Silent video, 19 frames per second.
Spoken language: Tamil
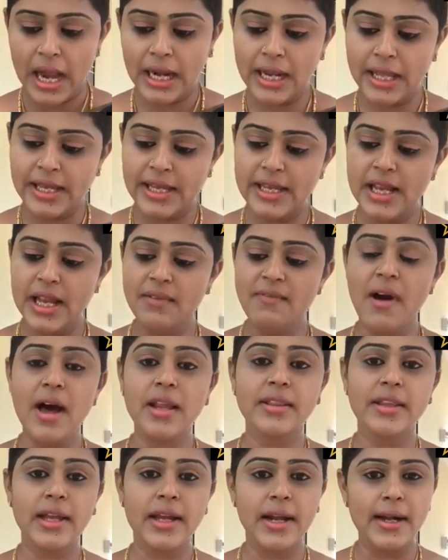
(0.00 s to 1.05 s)
அழகியல்
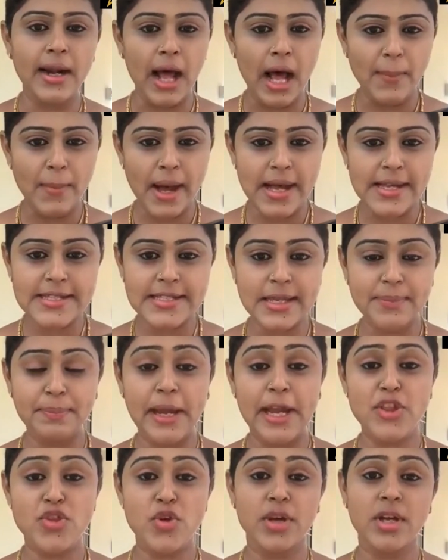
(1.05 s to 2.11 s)
வார்த்தைகள் ஆபாச
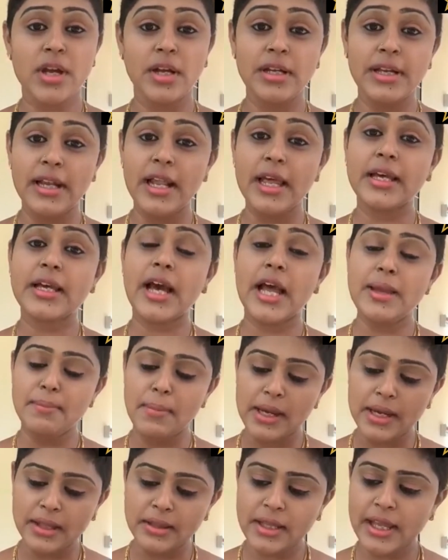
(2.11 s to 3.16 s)
பேச்சுக்கள் இலக்கை
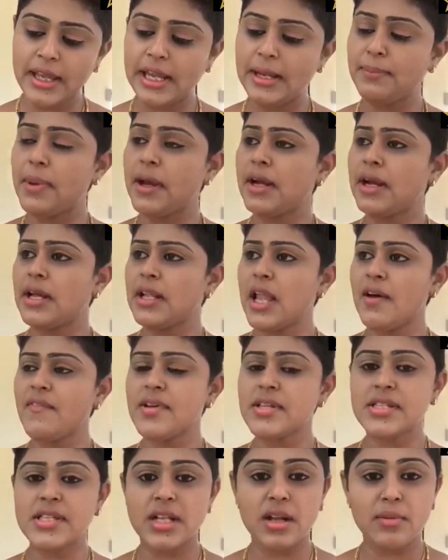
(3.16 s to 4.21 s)
மறந்த இன்பங்கள்
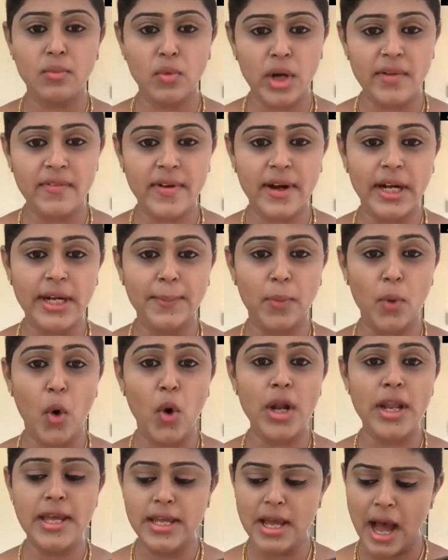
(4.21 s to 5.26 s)
அவசர முடிவுகள்
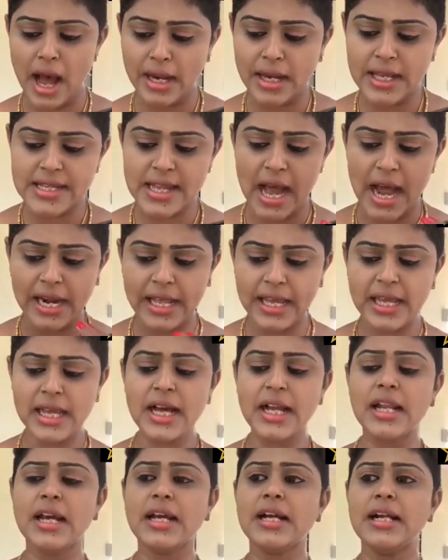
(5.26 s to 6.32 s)
போலியான
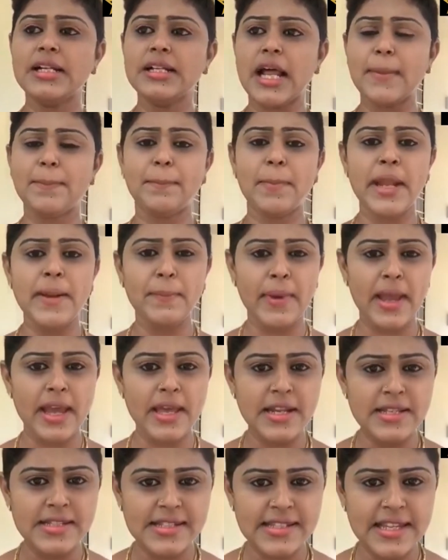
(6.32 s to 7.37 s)
அடையாளங்கள் நட்பின்
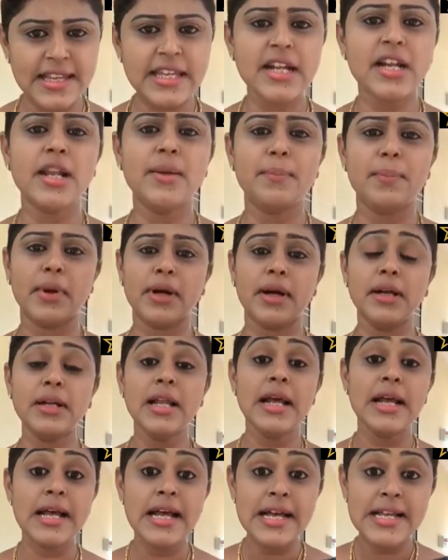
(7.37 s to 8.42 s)
பேரில் சீரழிப்புகள்
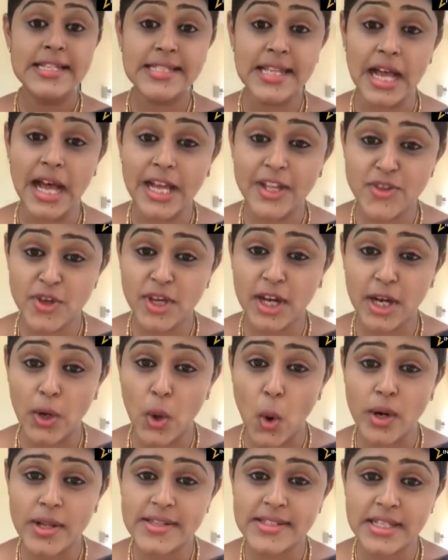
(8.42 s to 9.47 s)

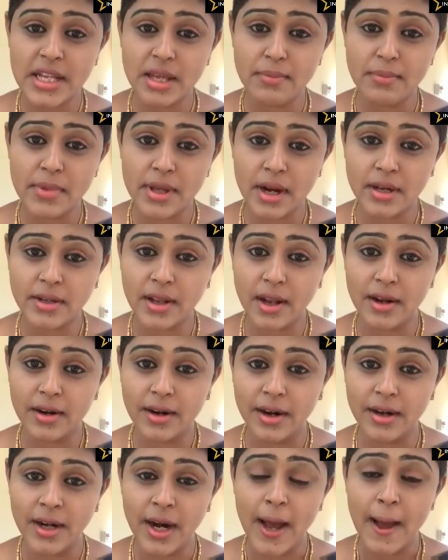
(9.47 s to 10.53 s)
சாட்சிகளோடு சில
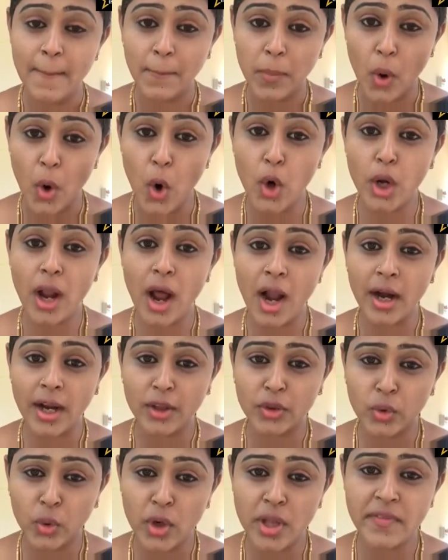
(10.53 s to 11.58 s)
மிரட்டல்கள்
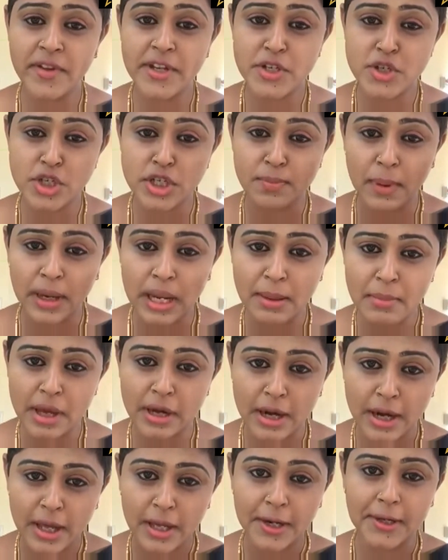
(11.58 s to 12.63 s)
போராட துணிவின்றி பல
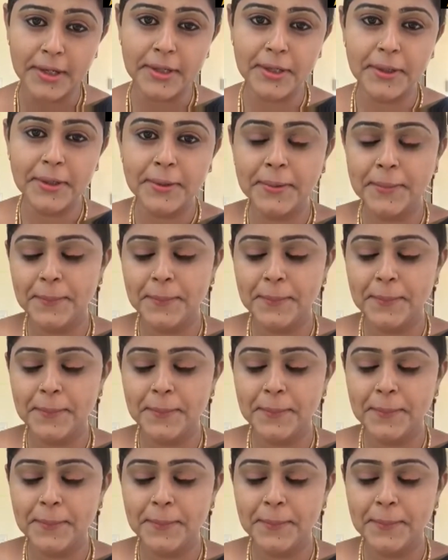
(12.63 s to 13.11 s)
மரணங்கள்